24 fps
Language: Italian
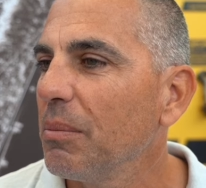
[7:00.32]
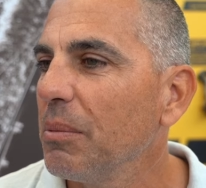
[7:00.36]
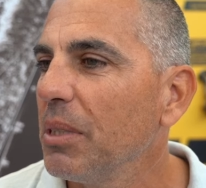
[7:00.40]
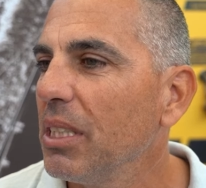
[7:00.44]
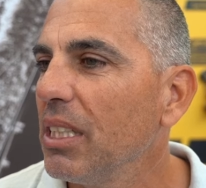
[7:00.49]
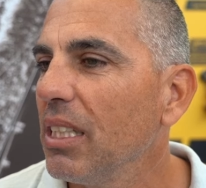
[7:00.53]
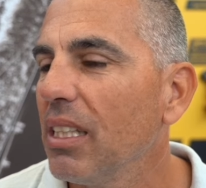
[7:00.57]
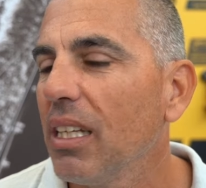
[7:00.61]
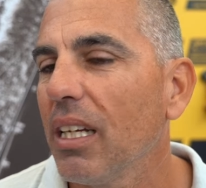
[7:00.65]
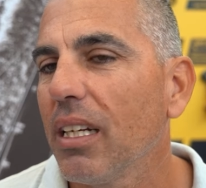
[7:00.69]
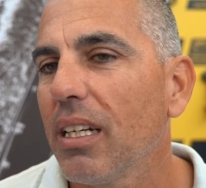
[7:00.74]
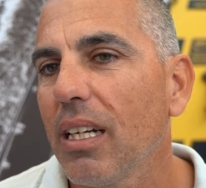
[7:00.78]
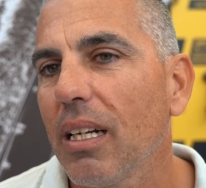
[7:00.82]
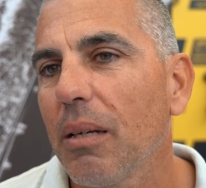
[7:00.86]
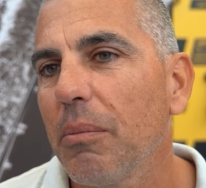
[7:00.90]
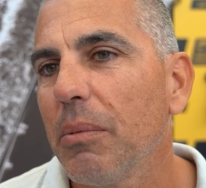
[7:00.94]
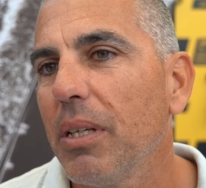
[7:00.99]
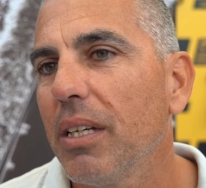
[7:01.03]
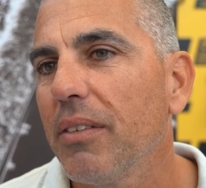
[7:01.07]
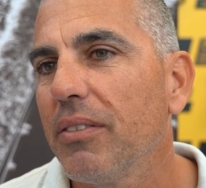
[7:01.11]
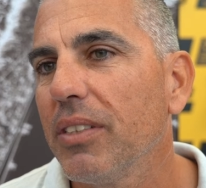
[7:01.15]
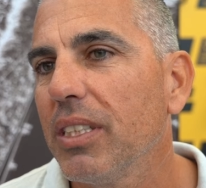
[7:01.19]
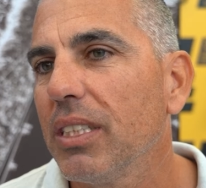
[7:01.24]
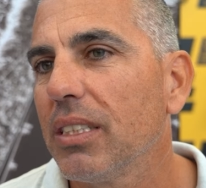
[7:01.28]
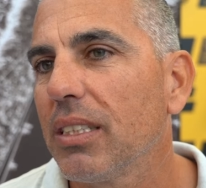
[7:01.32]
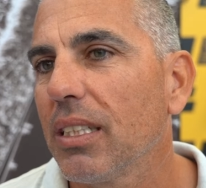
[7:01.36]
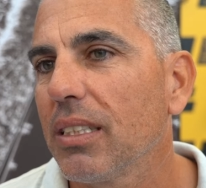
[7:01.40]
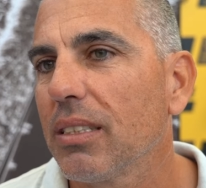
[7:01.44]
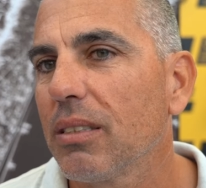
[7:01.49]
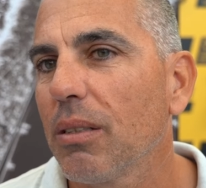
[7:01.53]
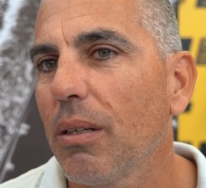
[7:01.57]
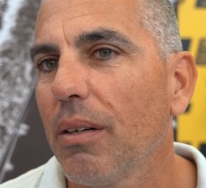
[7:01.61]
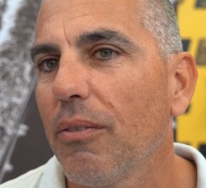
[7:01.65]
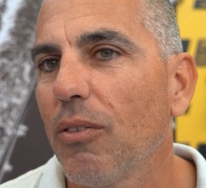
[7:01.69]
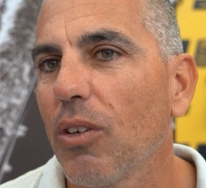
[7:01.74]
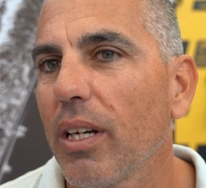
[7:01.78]
miglia nella mia vita,
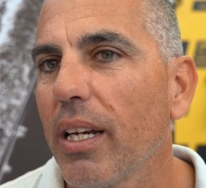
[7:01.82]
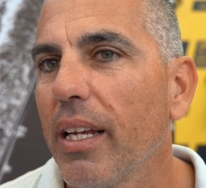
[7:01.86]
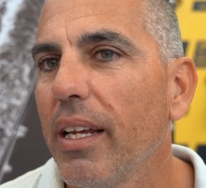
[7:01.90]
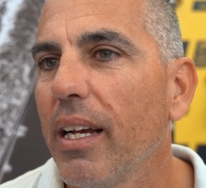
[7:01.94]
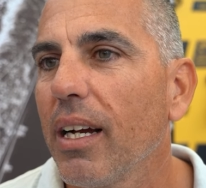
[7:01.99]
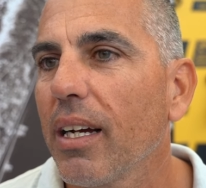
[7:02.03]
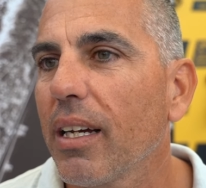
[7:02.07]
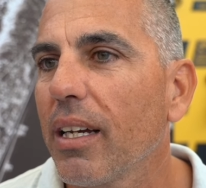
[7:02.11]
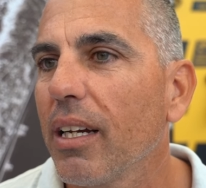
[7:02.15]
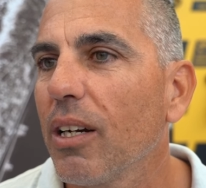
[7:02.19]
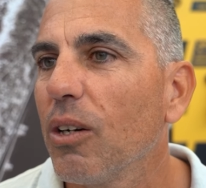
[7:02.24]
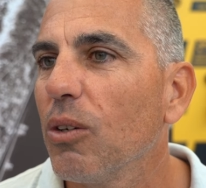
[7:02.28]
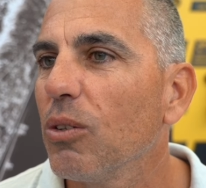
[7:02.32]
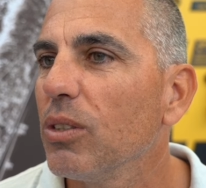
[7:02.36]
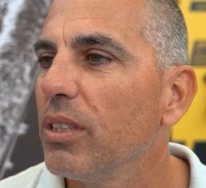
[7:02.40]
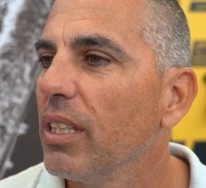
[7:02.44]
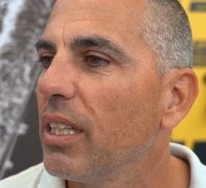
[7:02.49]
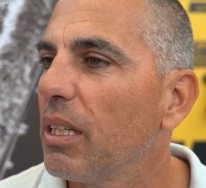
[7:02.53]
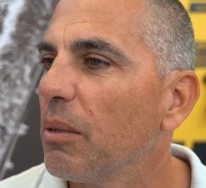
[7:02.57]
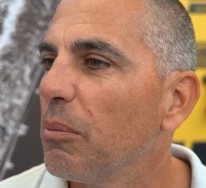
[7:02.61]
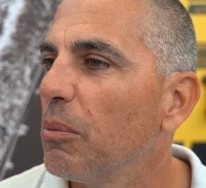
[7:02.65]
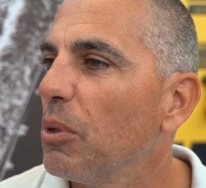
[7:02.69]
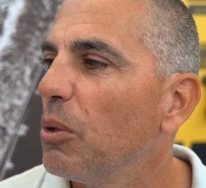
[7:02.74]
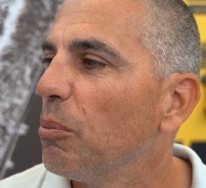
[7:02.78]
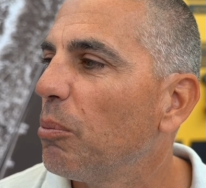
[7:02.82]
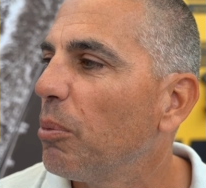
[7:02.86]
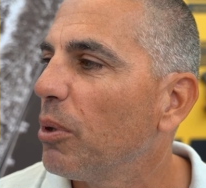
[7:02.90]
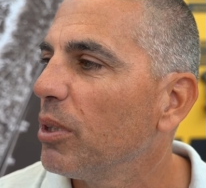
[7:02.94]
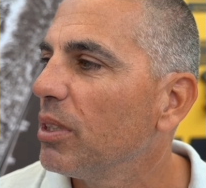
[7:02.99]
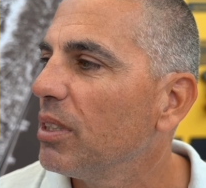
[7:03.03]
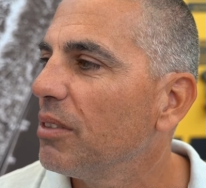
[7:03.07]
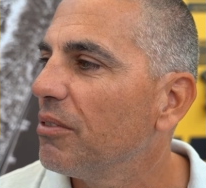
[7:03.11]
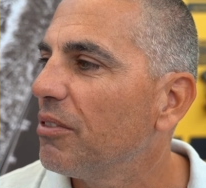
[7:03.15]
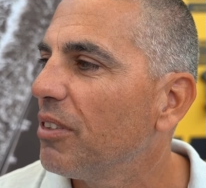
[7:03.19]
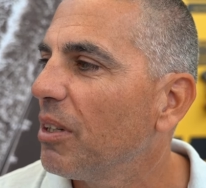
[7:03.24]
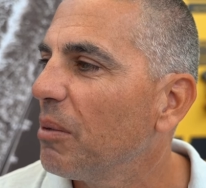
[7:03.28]
insomma vorrei anche godermi un po'
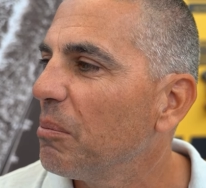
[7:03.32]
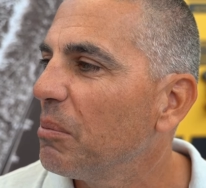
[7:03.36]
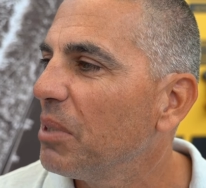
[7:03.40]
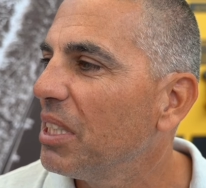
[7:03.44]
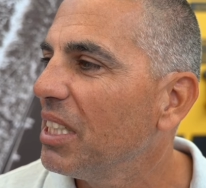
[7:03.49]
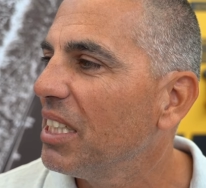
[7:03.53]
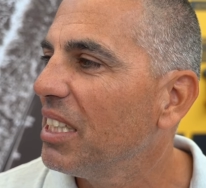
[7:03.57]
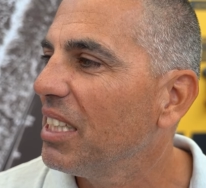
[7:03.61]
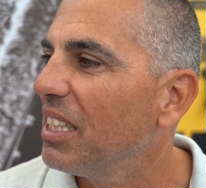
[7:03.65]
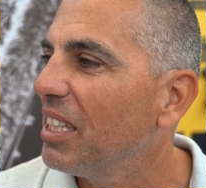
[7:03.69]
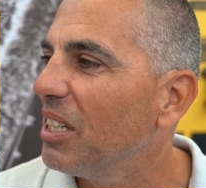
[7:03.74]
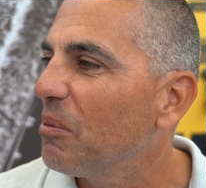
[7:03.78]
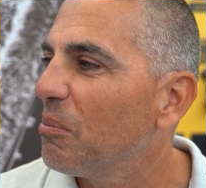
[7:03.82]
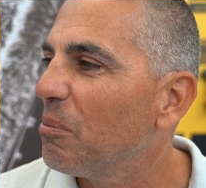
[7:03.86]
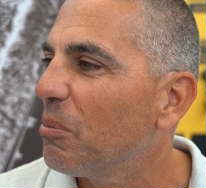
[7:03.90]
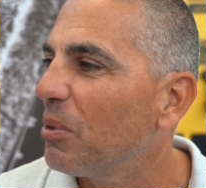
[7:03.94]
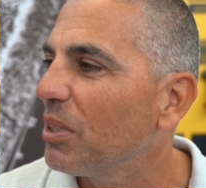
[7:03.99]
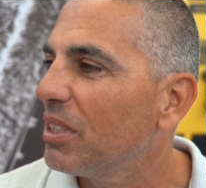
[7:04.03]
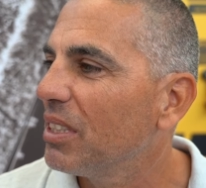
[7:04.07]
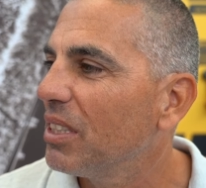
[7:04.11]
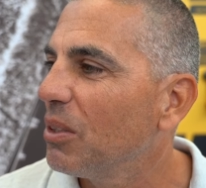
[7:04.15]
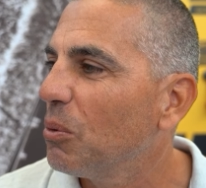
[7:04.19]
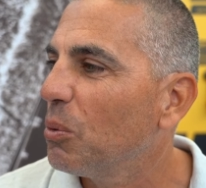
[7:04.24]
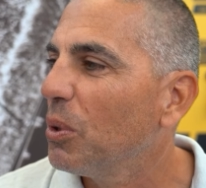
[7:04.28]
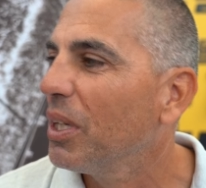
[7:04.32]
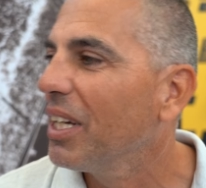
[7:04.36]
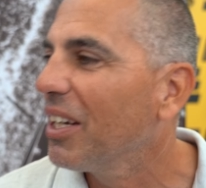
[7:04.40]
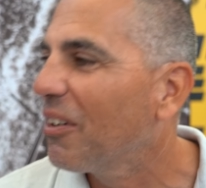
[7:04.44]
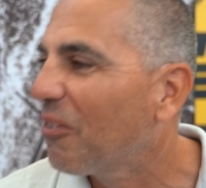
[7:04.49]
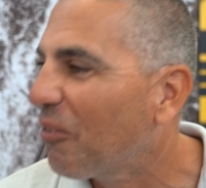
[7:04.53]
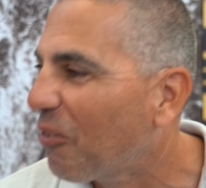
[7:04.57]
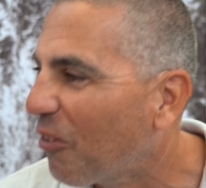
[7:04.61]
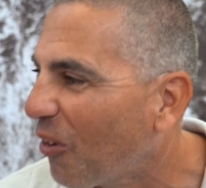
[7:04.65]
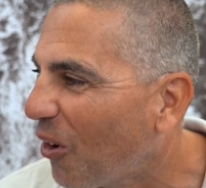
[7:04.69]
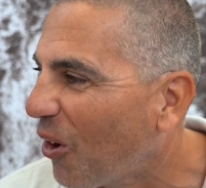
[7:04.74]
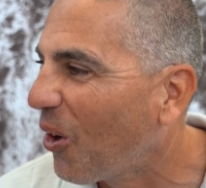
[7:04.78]
di famiglia, un po' di wing
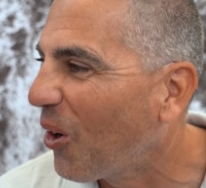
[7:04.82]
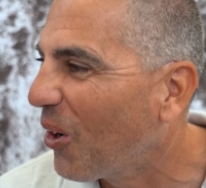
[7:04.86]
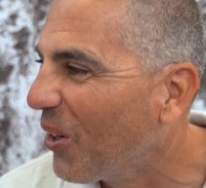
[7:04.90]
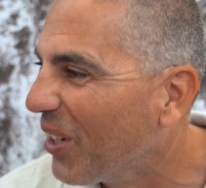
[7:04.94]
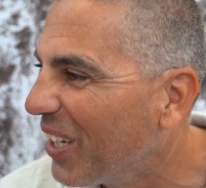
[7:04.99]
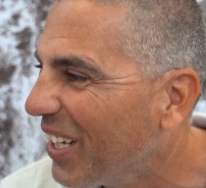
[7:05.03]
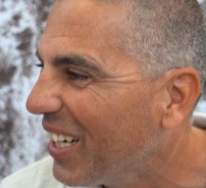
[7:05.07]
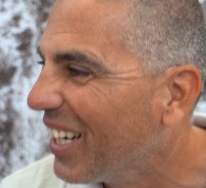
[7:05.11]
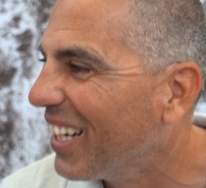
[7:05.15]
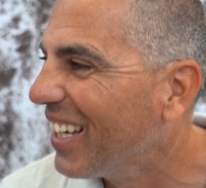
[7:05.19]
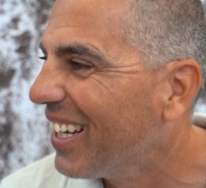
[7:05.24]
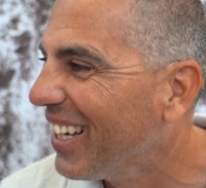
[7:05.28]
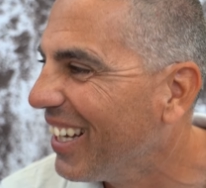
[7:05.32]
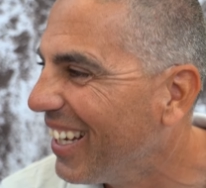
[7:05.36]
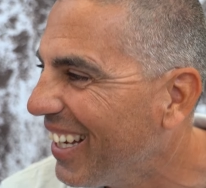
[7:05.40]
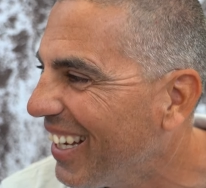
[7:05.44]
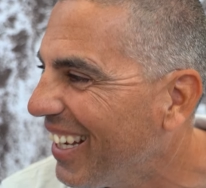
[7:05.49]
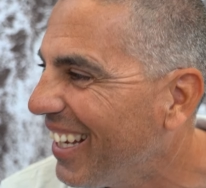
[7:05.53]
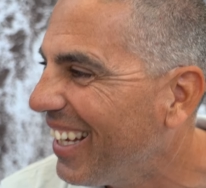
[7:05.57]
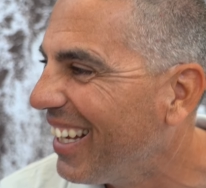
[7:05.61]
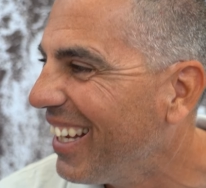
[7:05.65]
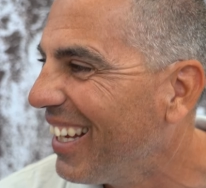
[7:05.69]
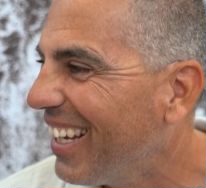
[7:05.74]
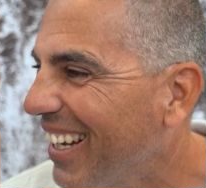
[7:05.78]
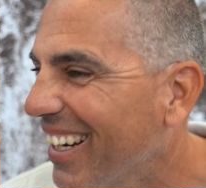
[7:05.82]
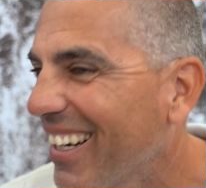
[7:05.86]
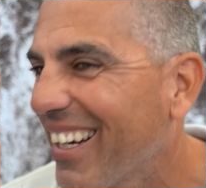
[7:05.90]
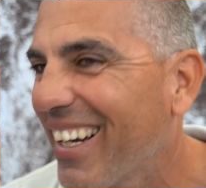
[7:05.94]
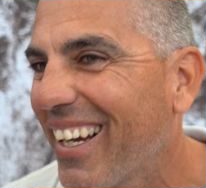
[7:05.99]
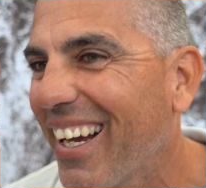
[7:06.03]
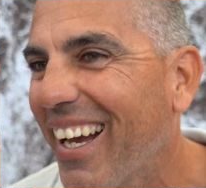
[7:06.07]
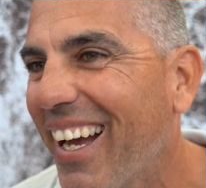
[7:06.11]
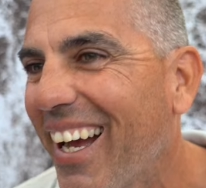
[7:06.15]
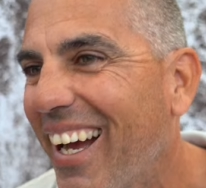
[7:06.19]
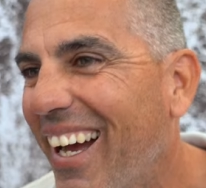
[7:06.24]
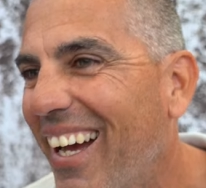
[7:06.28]
foil, eh, a
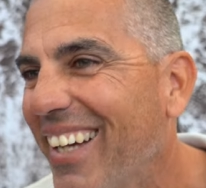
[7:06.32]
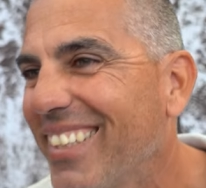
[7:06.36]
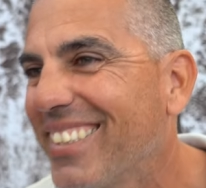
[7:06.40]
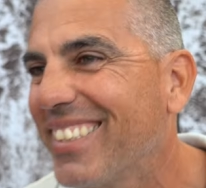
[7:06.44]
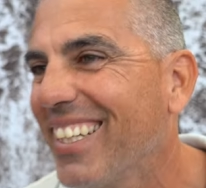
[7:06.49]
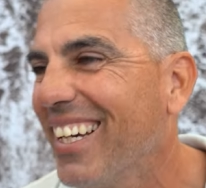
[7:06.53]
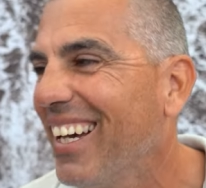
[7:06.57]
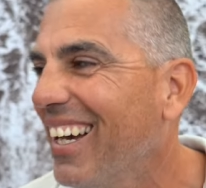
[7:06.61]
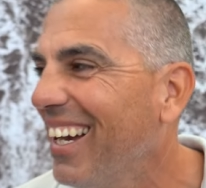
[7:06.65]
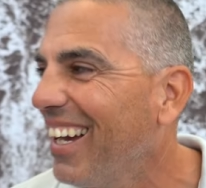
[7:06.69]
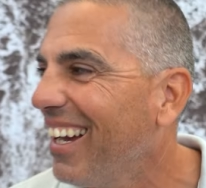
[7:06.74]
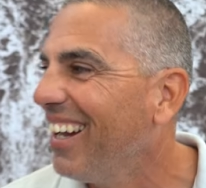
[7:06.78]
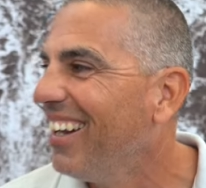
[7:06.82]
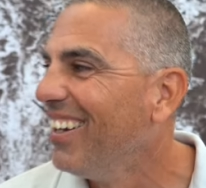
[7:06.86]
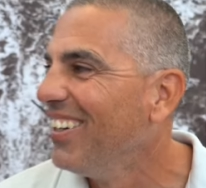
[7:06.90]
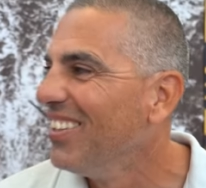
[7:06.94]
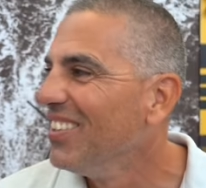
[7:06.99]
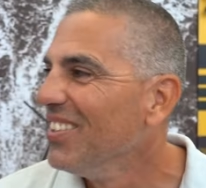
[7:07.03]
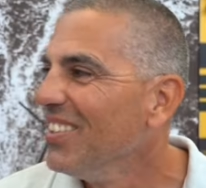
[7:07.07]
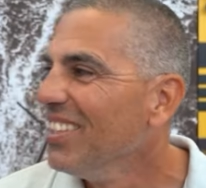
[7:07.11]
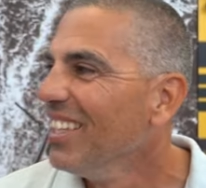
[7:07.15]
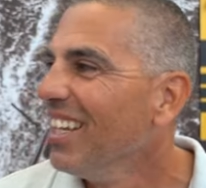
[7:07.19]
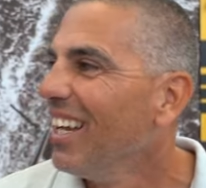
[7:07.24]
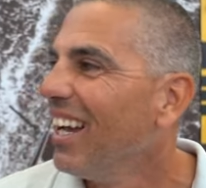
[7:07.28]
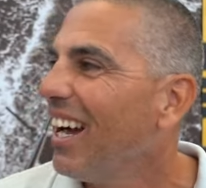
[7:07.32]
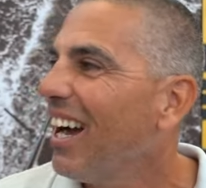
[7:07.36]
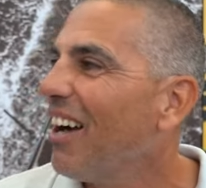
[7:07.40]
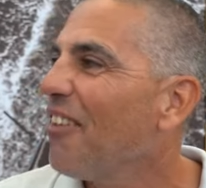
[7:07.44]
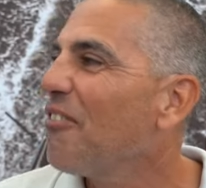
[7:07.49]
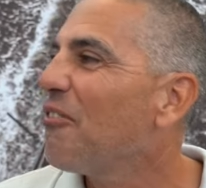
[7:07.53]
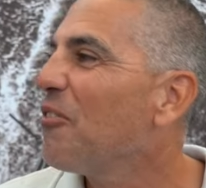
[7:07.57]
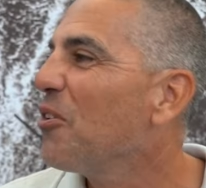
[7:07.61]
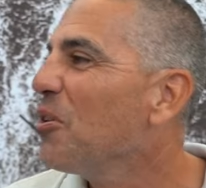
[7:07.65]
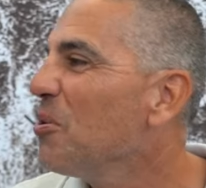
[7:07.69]
casa, è, è bravo, a be-